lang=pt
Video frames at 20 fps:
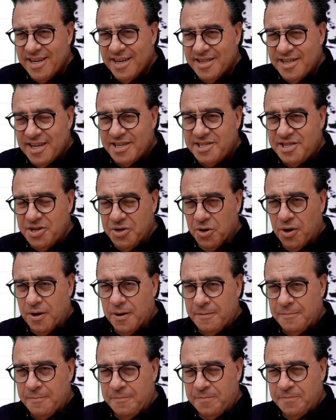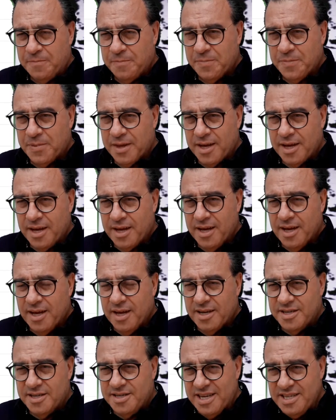Tá assim, ó.
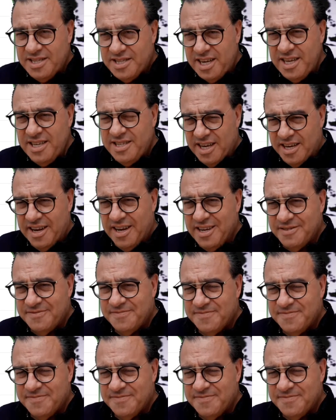Dia 30, né?